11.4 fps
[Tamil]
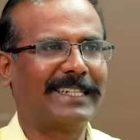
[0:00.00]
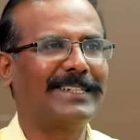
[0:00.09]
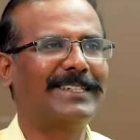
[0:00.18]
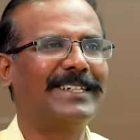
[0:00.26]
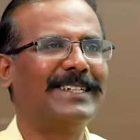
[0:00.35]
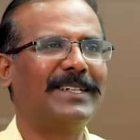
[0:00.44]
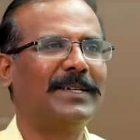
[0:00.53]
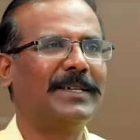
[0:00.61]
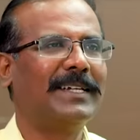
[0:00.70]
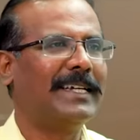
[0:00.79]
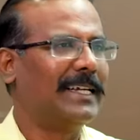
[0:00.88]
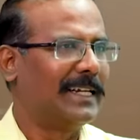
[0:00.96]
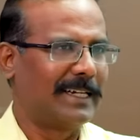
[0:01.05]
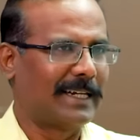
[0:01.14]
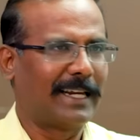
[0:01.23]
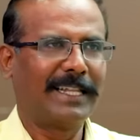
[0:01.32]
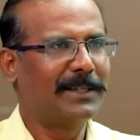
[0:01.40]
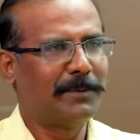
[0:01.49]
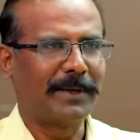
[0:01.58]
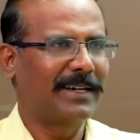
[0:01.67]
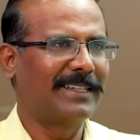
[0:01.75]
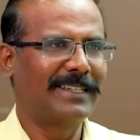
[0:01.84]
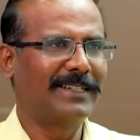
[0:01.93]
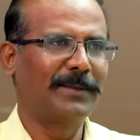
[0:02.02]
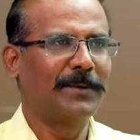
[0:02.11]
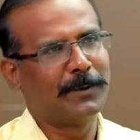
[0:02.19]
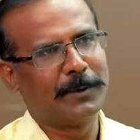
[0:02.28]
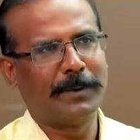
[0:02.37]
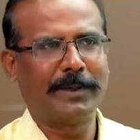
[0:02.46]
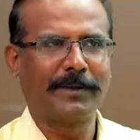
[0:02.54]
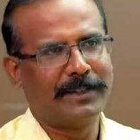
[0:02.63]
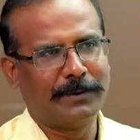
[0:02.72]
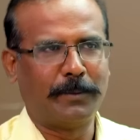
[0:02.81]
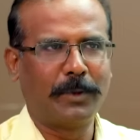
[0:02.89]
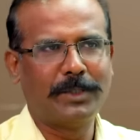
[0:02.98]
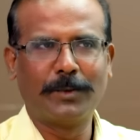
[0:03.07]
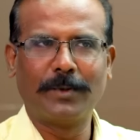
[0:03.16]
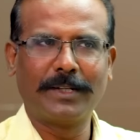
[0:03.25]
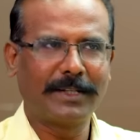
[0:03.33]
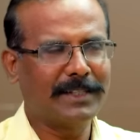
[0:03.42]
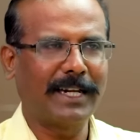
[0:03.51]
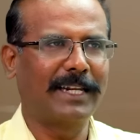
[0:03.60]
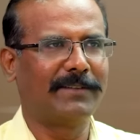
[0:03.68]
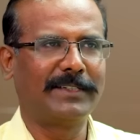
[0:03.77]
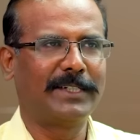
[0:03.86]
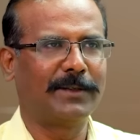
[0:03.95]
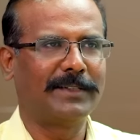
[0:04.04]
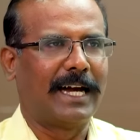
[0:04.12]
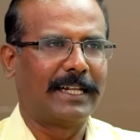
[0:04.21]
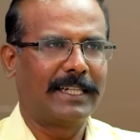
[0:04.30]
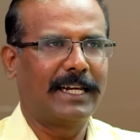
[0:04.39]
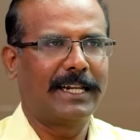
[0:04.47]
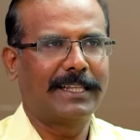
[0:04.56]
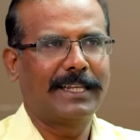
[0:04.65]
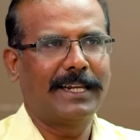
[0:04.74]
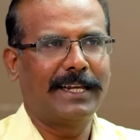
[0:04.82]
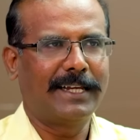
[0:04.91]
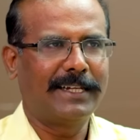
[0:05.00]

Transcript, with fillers: அதாவது நல்லது பண்ணுறது ஒரு பக்கம் இது பிடிச்சி கொடுக்கறது நல்ல விஷயம் அதே நேரத்தில்